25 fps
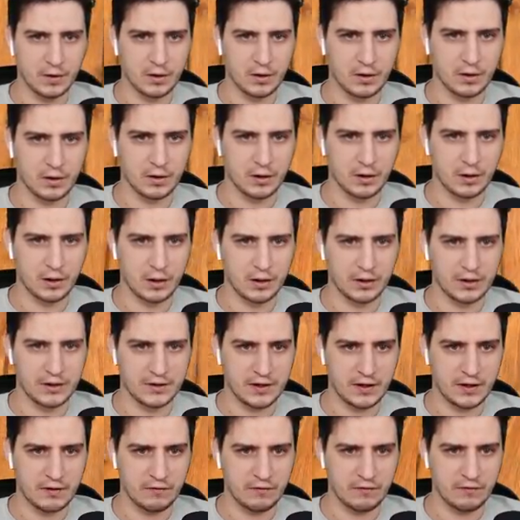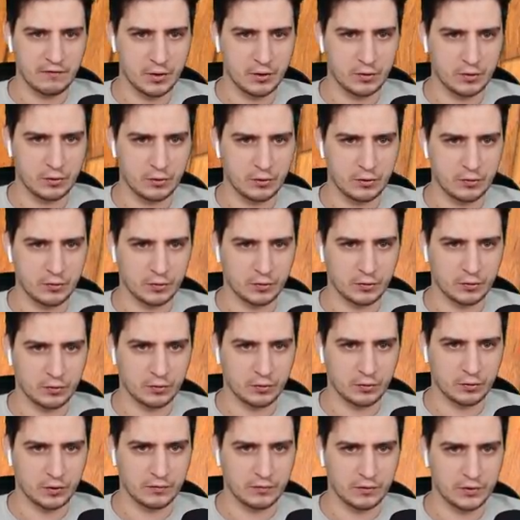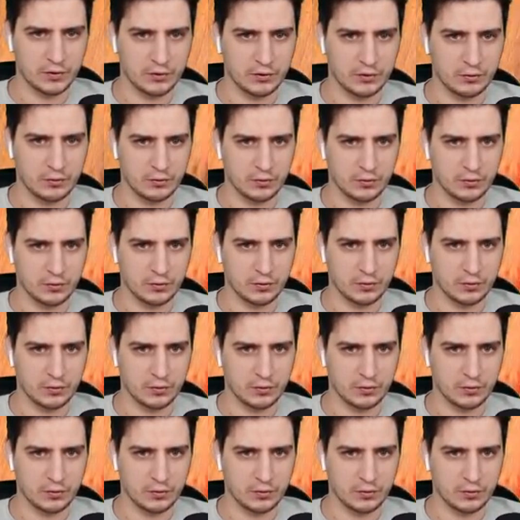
Э, и ставим мы ее вот куда-то вот сюда.